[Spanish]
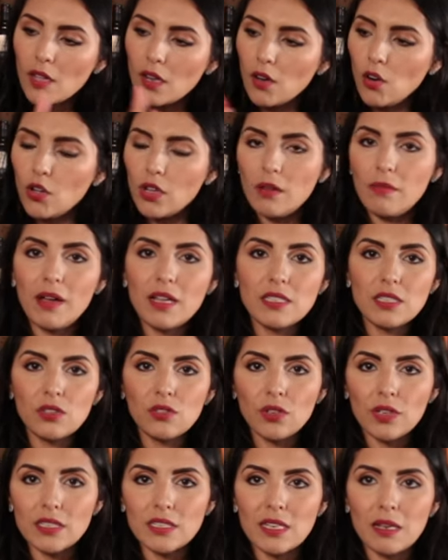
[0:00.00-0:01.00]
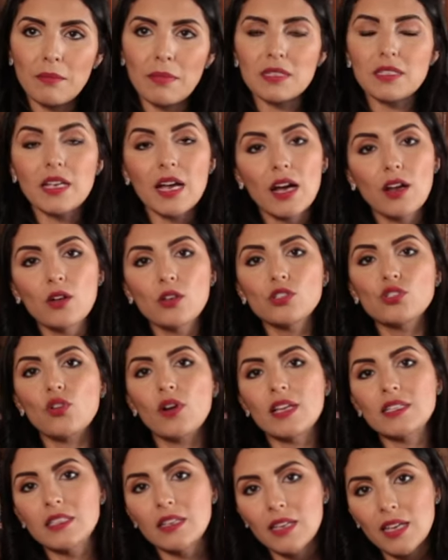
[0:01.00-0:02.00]
Lo que va haciendo que sean más caros son
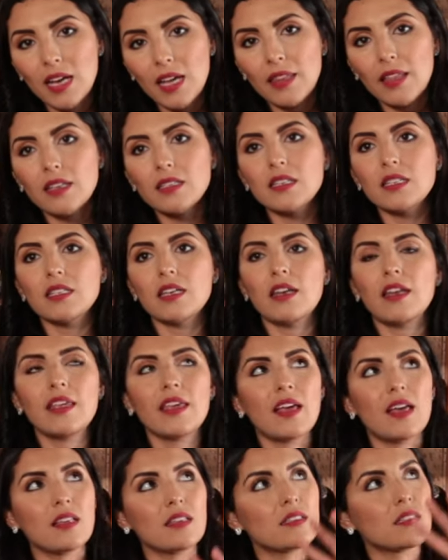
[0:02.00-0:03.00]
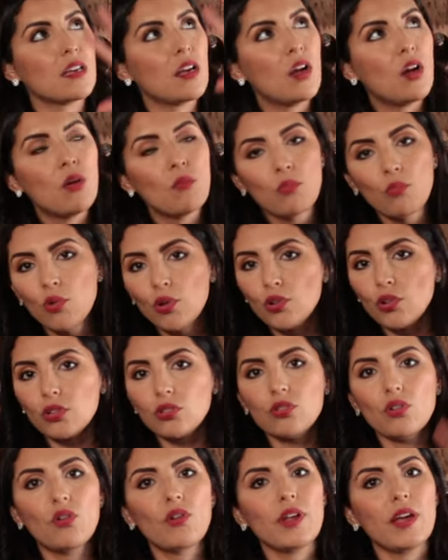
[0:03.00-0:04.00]
las añadas, que sean añadas muy
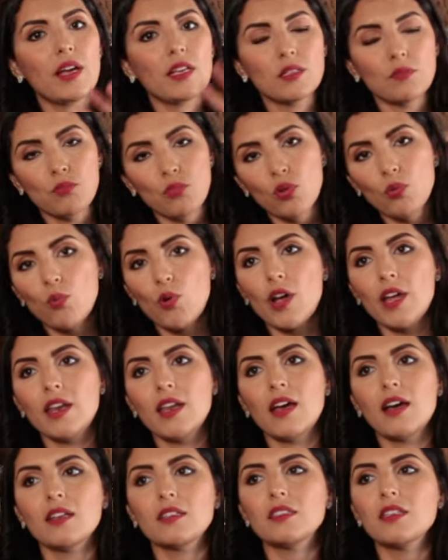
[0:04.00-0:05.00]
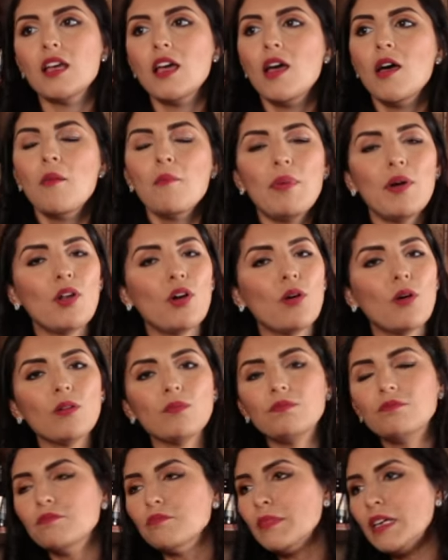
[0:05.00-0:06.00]
notorias, muy buenas,
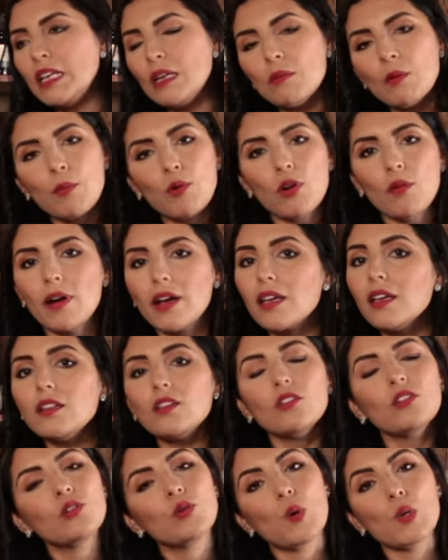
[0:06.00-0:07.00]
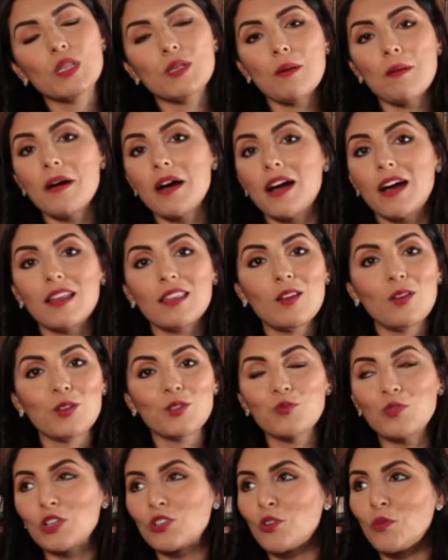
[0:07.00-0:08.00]
pero mínimo por lo bajito no te va a bajar de
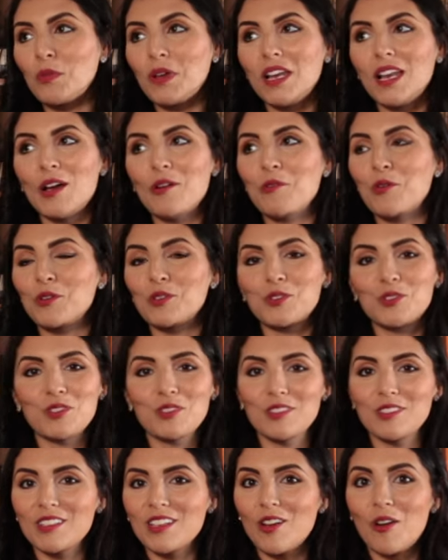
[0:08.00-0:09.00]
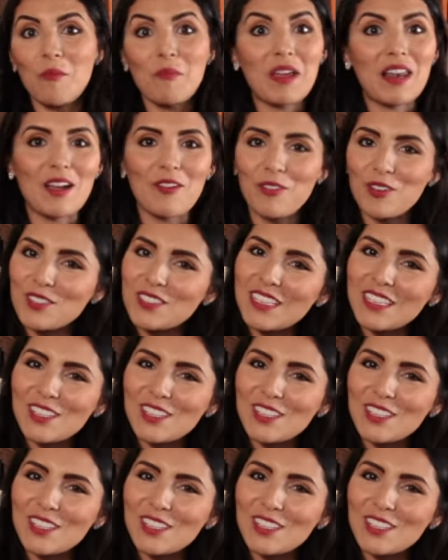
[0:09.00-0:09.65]
los 4 mil euros, 5 mil euros.